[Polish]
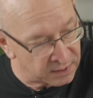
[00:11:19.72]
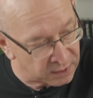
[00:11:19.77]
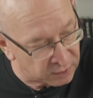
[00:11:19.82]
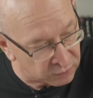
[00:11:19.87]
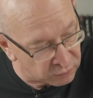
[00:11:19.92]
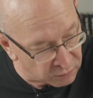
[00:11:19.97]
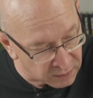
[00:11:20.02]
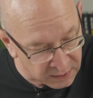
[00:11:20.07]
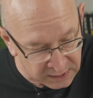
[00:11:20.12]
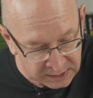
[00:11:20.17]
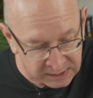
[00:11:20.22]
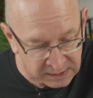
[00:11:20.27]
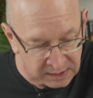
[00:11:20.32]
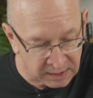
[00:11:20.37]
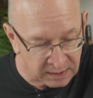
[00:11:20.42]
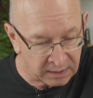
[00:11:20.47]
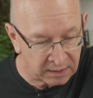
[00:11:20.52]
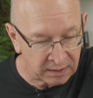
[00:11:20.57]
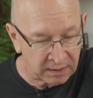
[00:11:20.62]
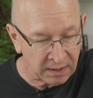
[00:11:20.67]
niektóre z
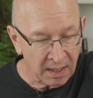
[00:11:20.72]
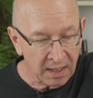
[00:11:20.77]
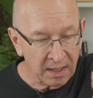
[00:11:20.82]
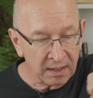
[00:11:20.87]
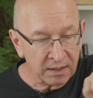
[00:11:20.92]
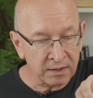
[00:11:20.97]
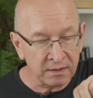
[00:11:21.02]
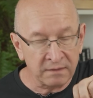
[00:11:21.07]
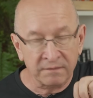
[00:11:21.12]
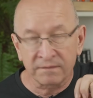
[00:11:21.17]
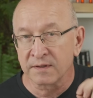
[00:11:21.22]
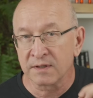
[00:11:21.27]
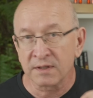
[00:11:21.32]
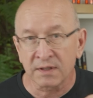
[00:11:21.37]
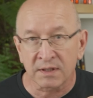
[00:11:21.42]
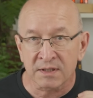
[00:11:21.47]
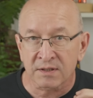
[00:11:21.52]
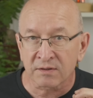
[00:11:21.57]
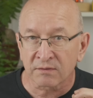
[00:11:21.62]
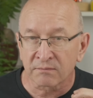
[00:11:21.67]
tych i
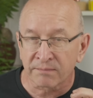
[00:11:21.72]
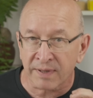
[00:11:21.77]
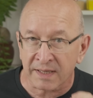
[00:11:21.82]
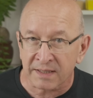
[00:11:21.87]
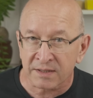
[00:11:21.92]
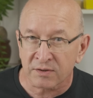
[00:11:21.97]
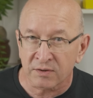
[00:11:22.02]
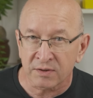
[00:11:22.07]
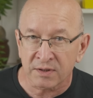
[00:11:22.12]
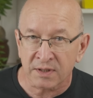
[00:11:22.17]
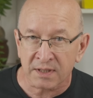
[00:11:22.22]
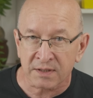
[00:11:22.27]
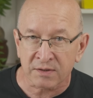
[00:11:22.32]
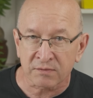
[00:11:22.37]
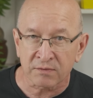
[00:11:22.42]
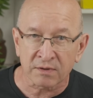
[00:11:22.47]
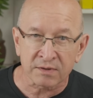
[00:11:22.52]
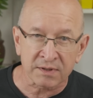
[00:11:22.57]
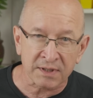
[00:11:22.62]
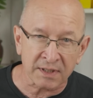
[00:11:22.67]
wyniki są bardzo
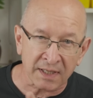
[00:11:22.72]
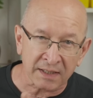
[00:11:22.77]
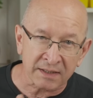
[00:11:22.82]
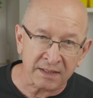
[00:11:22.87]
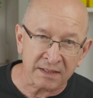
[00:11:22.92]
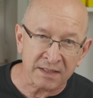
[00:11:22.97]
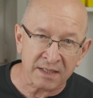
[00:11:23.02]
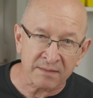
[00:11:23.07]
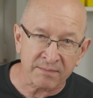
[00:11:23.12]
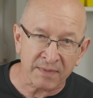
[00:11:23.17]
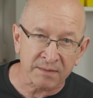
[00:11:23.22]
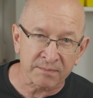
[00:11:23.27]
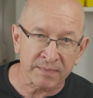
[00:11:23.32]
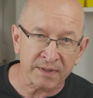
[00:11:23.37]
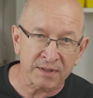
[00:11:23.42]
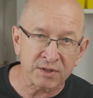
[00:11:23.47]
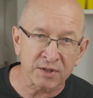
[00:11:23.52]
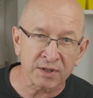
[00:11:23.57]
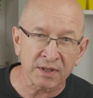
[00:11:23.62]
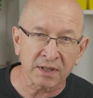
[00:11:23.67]
interesujące. Na ten temat
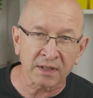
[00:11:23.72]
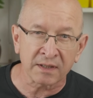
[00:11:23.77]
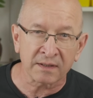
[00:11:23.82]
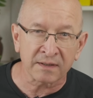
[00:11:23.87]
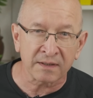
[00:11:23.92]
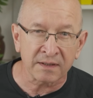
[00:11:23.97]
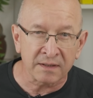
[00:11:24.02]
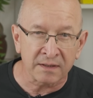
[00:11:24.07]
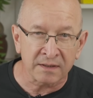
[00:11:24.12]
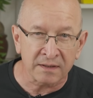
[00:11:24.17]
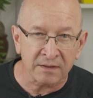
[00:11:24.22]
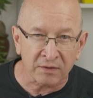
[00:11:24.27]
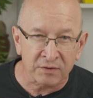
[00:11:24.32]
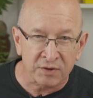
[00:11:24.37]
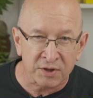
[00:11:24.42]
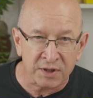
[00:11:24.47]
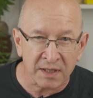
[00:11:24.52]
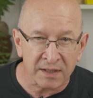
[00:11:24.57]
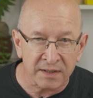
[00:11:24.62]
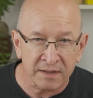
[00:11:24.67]
będzie y,
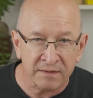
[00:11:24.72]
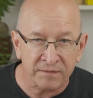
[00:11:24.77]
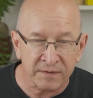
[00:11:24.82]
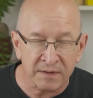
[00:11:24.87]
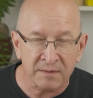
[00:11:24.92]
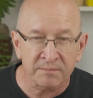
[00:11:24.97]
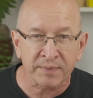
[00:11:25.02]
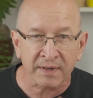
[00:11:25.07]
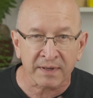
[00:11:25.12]
oddzielny film,